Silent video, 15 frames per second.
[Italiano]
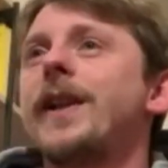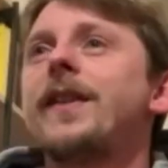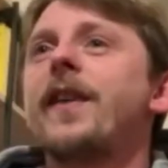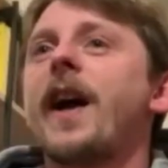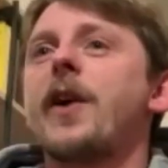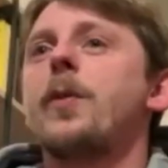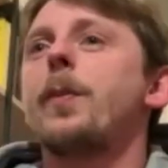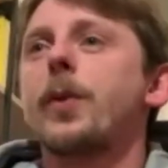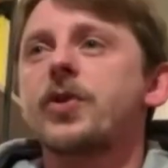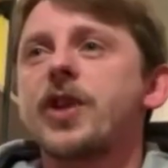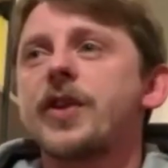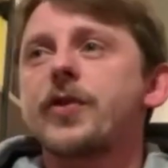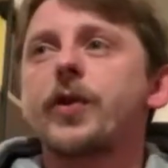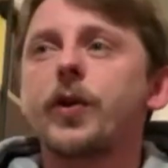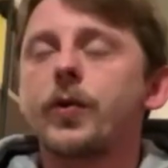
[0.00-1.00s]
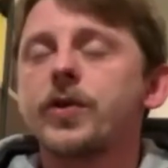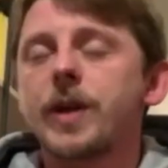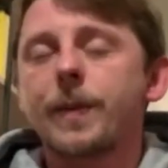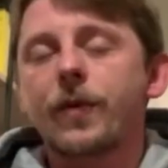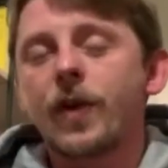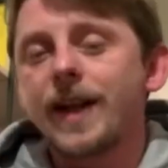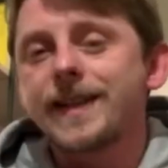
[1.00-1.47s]
attiverai un processo di
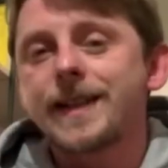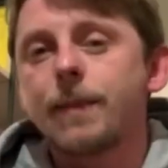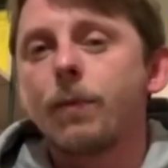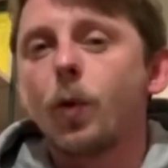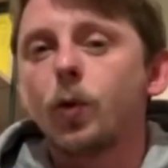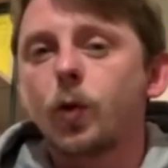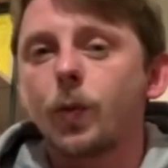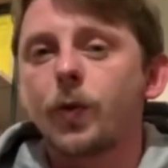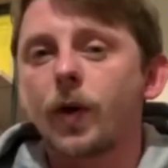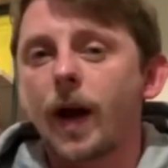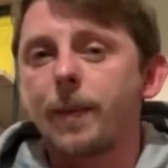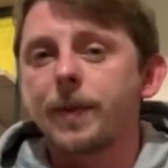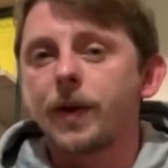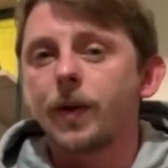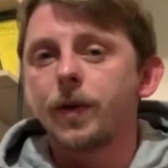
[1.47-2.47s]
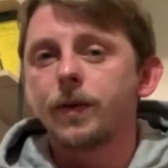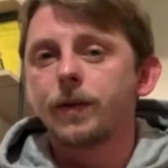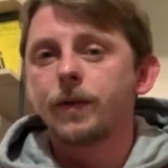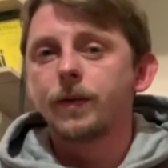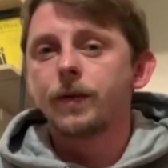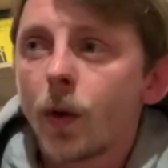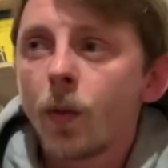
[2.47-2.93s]
consapevolezza molto più rapido.
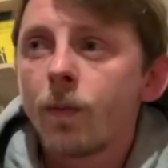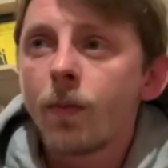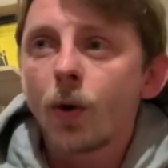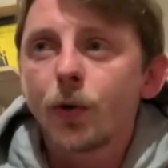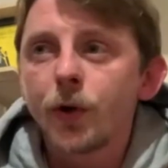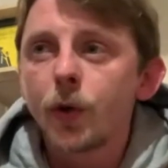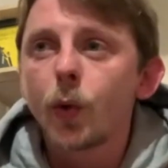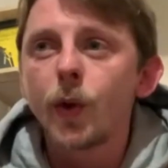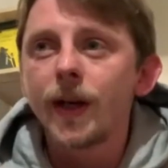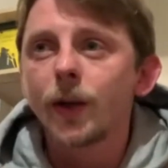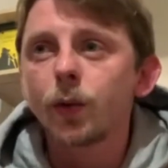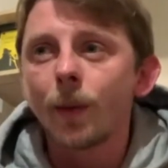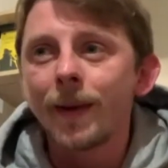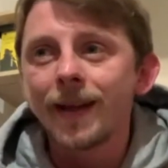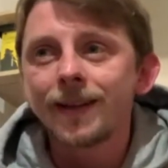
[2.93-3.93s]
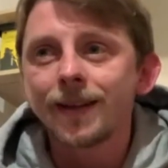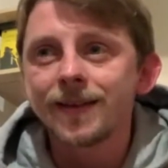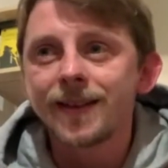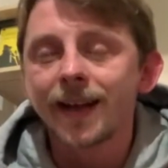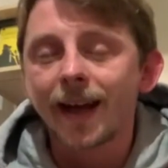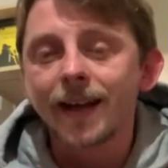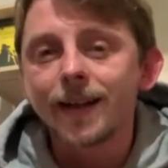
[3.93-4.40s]
Un modo in cui la tua mente
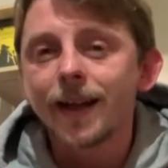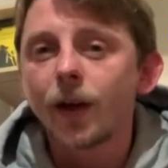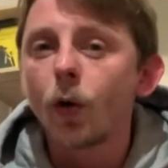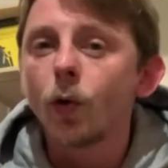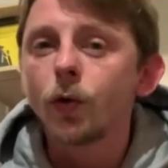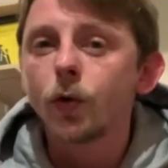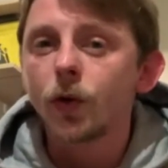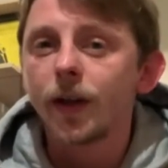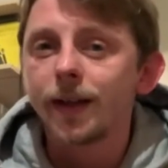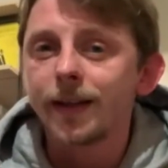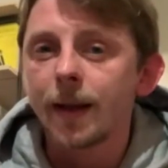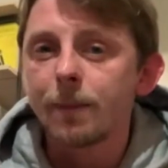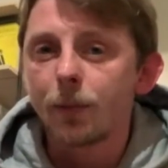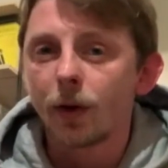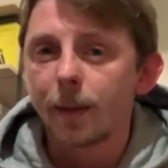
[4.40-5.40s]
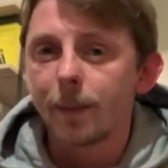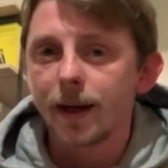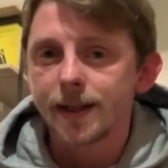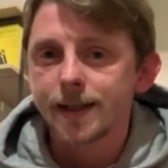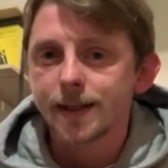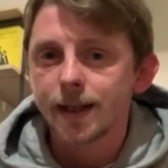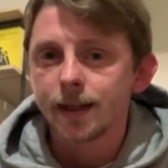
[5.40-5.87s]
si rende conto del tempo che
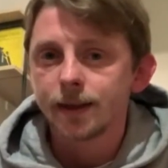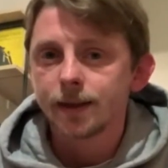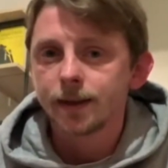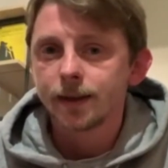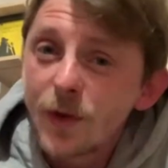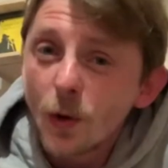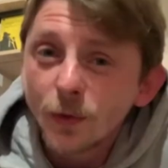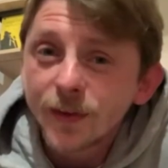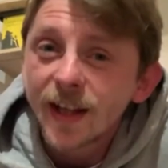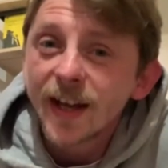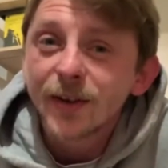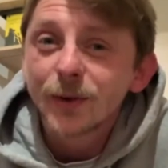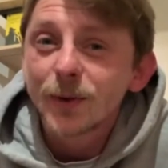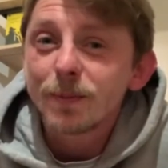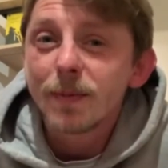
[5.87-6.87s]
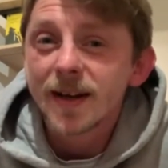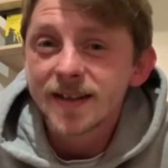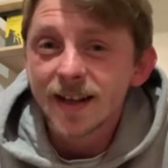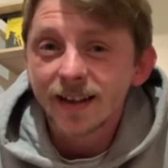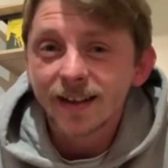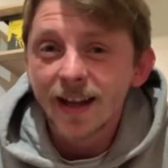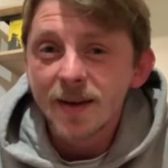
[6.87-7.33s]
passa, non tanto in base
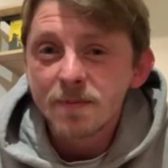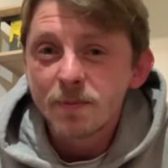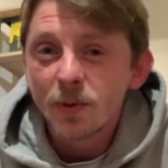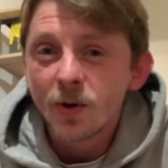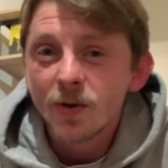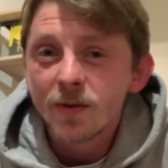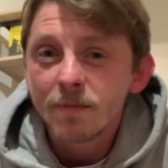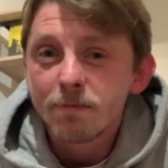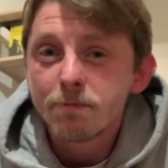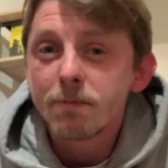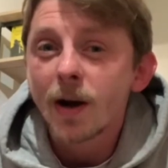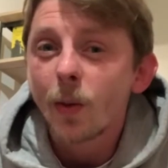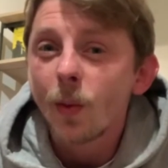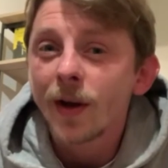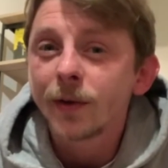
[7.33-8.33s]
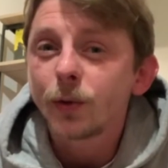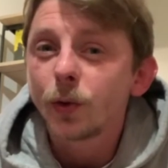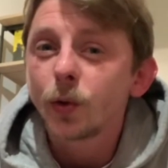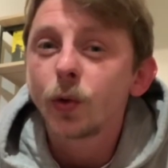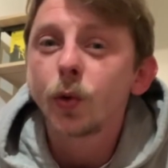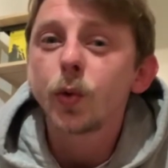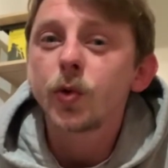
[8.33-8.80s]
al tempo, ma quanto
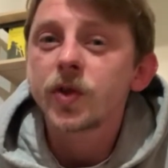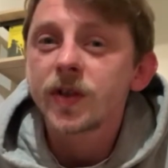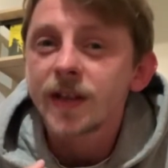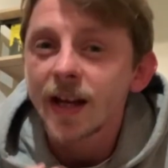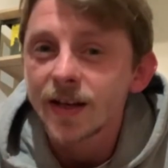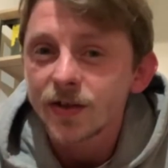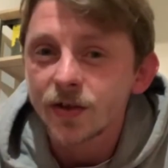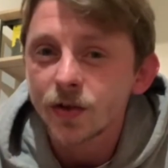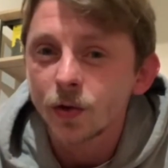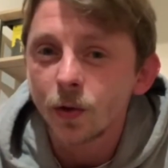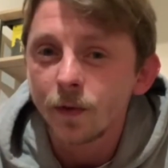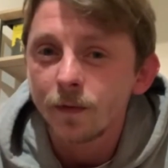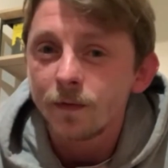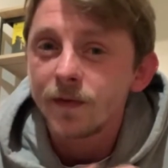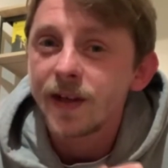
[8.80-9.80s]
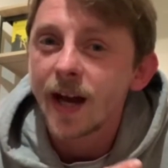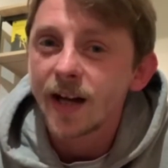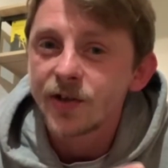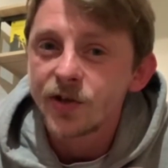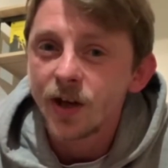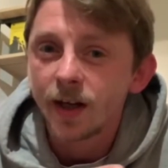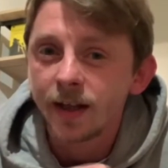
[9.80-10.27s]
tu stesso
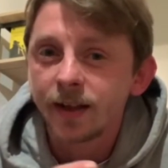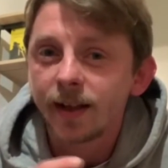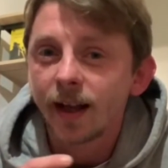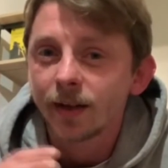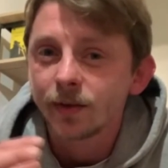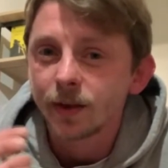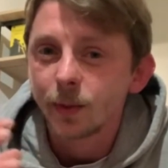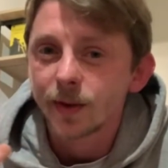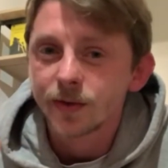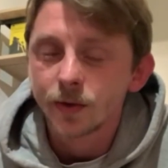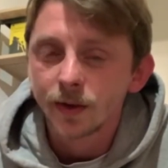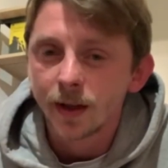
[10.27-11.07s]
viaggi all'interno di questo